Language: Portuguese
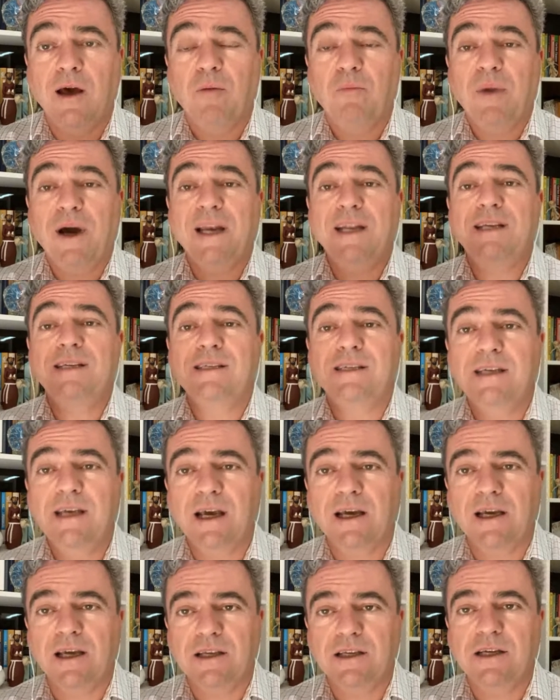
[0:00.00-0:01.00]

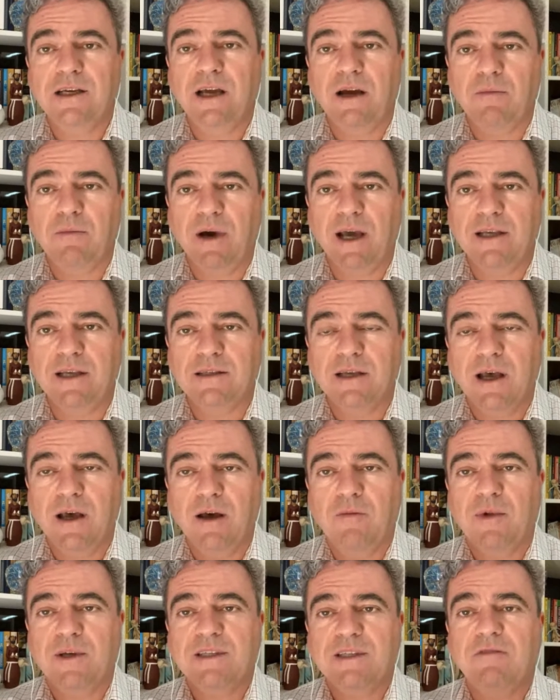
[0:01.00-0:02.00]
parecia que tinha
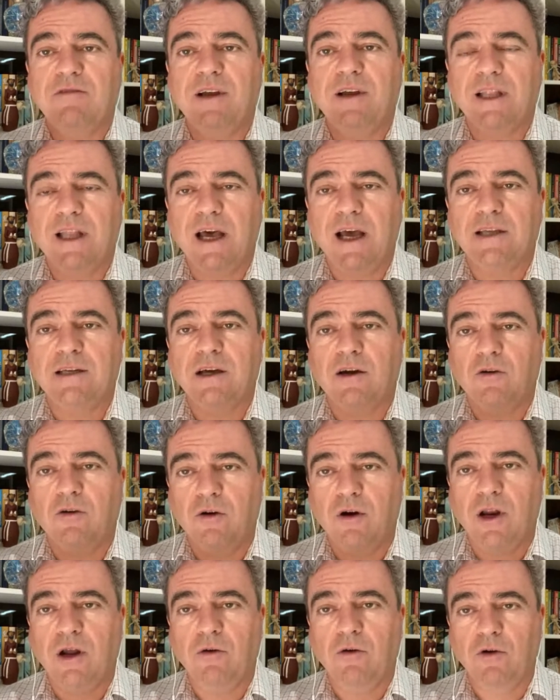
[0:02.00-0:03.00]
mais, mas na verdade
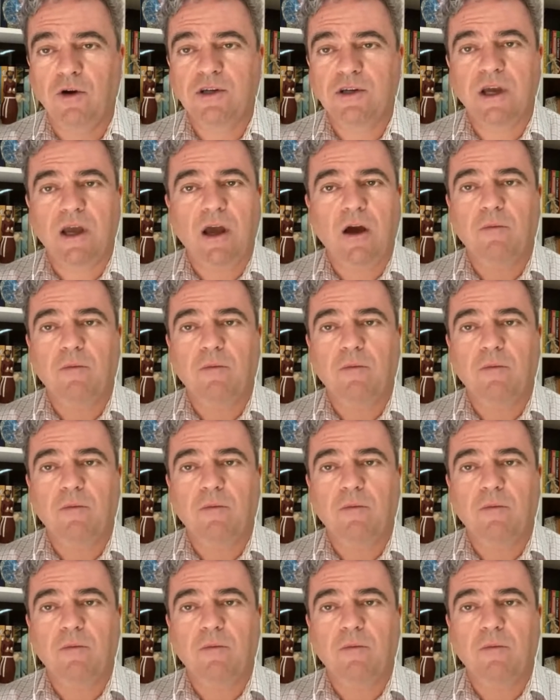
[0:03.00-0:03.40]
agora hoje